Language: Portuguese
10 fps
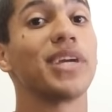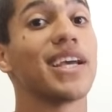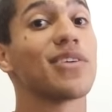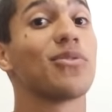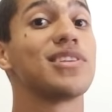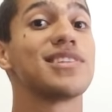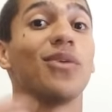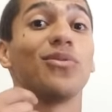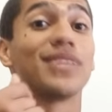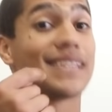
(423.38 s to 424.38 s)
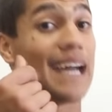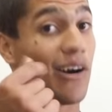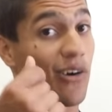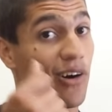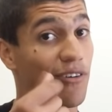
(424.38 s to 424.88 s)
porque a condição
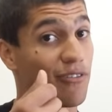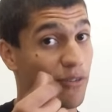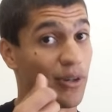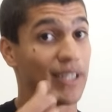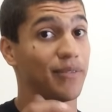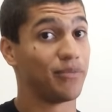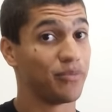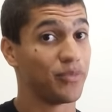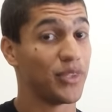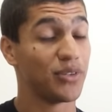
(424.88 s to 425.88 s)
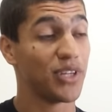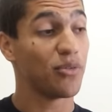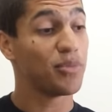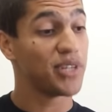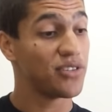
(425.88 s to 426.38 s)
tá, ó, foda. E eu
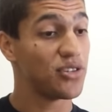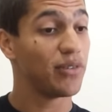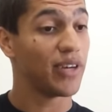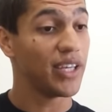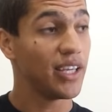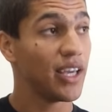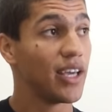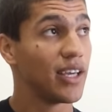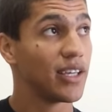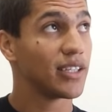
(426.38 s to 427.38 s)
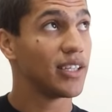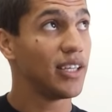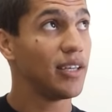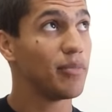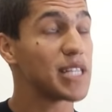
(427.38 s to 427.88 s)
tenho um objetivo aí
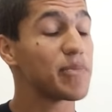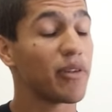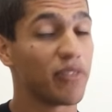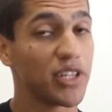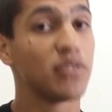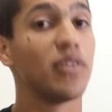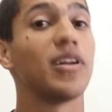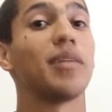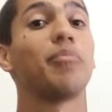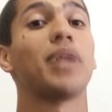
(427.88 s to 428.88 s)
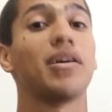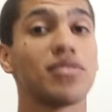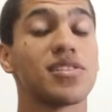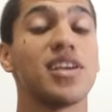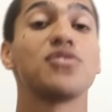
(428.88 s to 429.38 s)
que mais pra frente eu vou falar pra
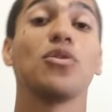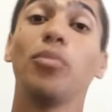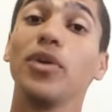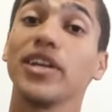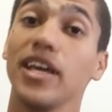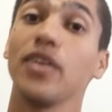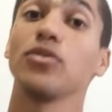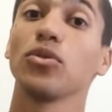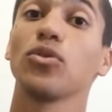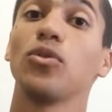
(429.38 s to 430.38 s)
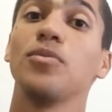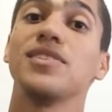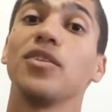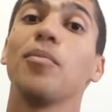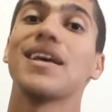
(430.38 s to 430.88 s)
vocês o porquê que eu tô
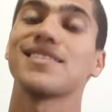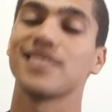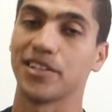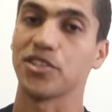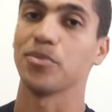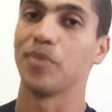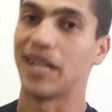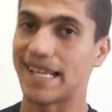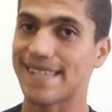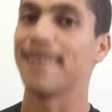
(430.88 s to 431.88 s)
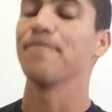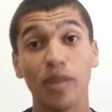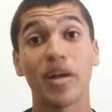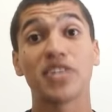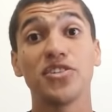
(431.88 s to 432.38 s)
economizando bastante, beleza?
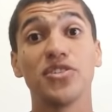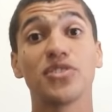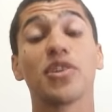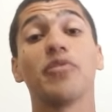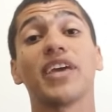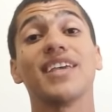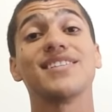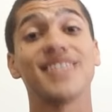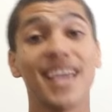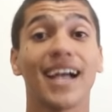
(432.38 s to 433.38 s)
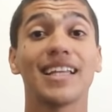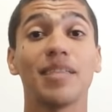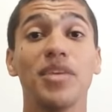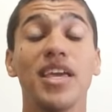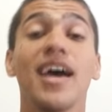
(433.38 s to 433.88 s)
Foi a partir disso que eu fiquei sem
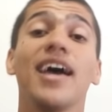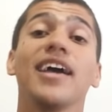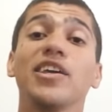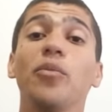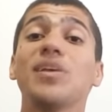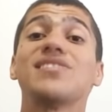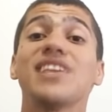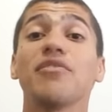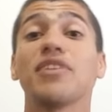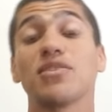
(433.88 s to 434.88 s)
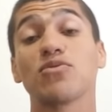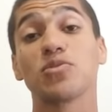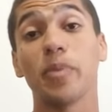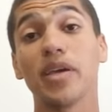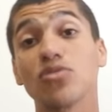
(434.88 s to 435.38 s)
academia que eu pensei em fazer
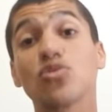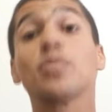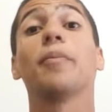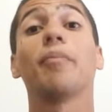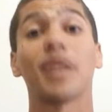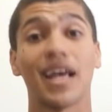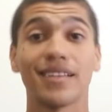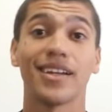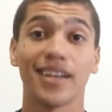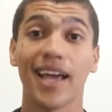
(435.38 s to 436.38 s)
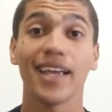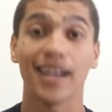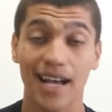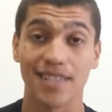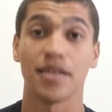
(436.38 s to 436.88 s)
uns pesos pra treinar em
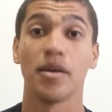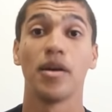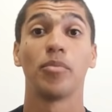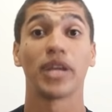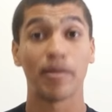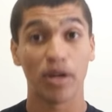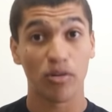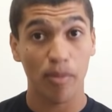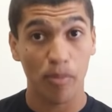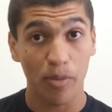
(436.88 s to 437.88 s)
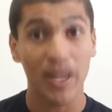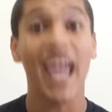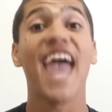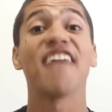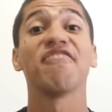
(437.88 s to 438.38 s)
casa, porque maromba
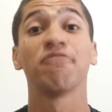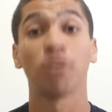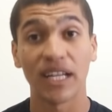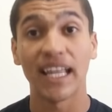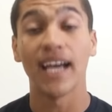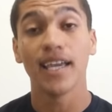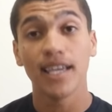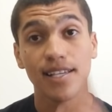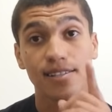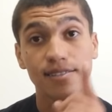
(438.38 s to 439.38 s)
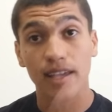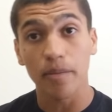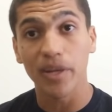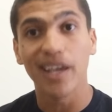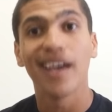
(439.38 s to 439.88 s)
pobre é foda e
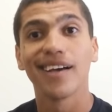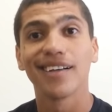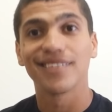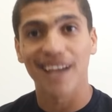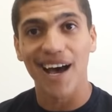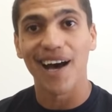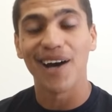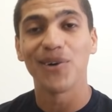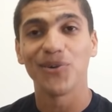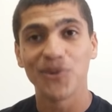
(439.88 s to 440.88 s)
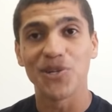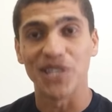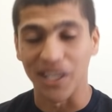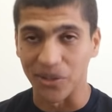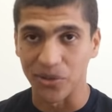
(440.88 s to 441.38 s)
sempre dá um
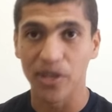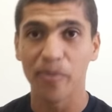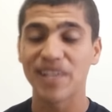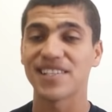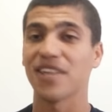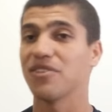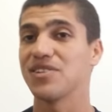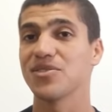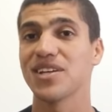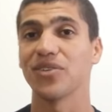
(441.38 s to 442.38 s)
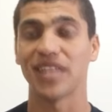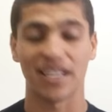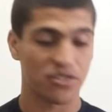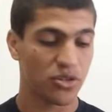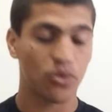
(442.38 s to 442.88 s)
jeito. Eu pensei em fazer os
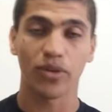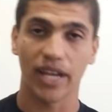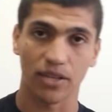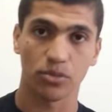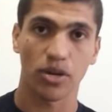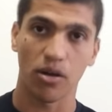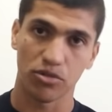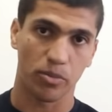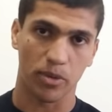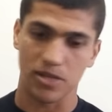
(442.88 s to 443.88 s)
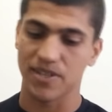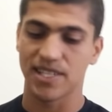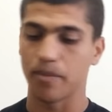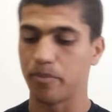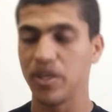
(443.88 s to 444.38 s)
halteres de concreto, onde eu posso
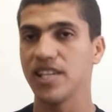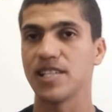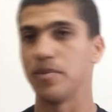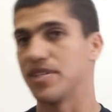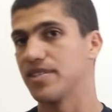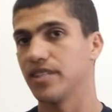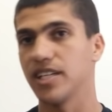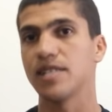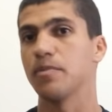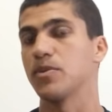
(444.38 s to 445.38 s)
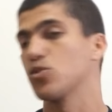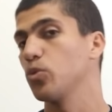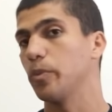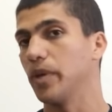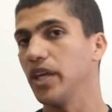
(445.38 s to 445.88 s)
fazer bíceps, tríceps,
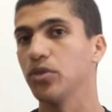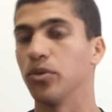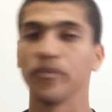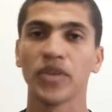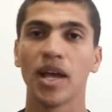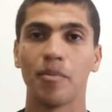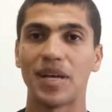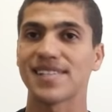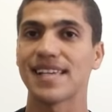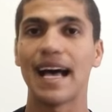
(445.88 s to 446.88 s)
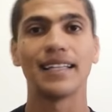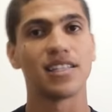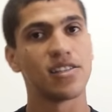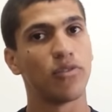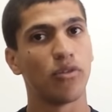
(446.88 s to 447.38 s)
supino,
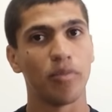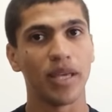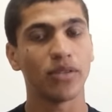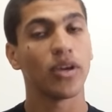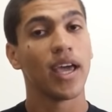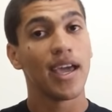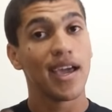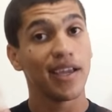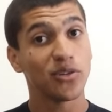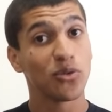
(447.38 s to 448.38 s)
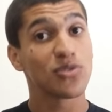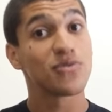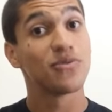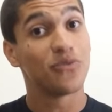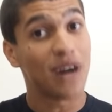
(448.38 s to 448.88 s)
passada, desenvolvimento, entre
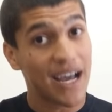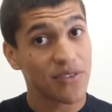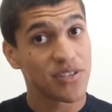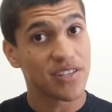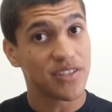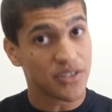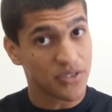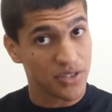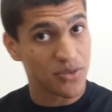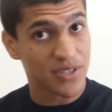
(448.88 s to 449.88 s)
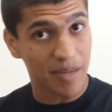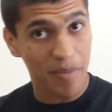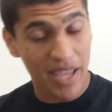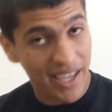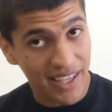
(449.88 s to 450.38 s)
outros vários exercícios
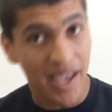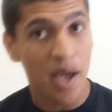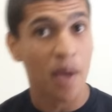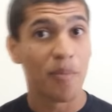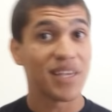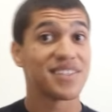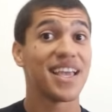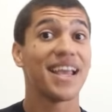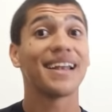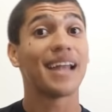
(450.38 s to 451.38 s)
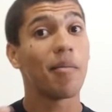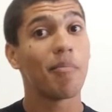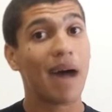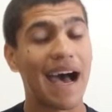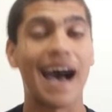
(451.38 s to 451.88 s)
também aí. Pensei na
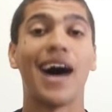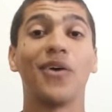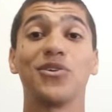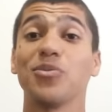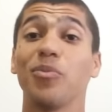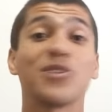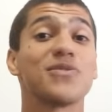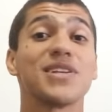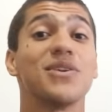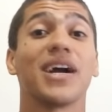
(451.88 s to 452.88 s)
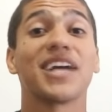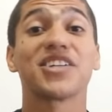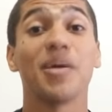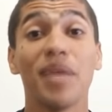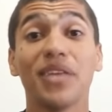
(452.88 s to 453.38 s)
barra, onde eu posso fazer o
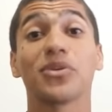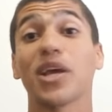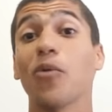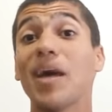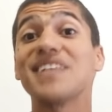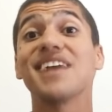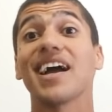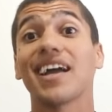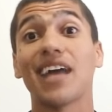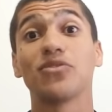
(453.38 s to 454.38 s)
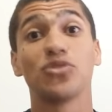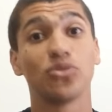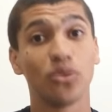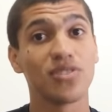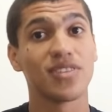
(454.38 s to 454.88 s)
agachamento, que é o mais sagrado
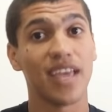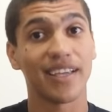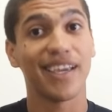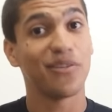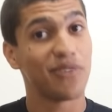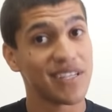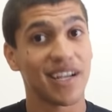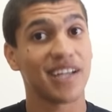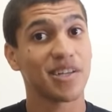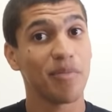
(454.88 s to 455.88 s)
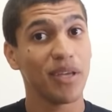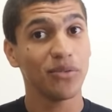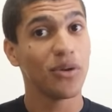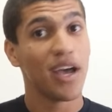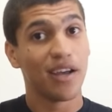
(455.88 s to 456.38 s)
de todos, né? Quem não faz
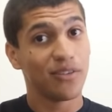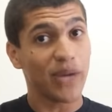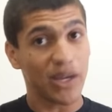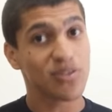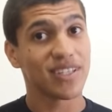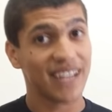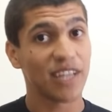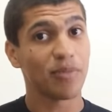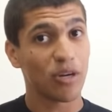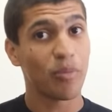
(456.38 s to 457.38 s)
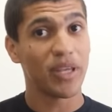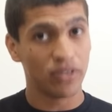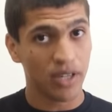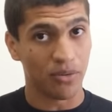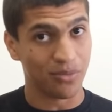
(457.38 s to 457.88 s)
agachamento não é considerado
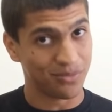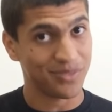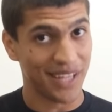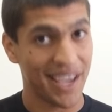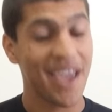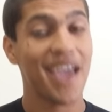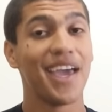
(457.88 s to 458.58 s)
marombeiro, não, né?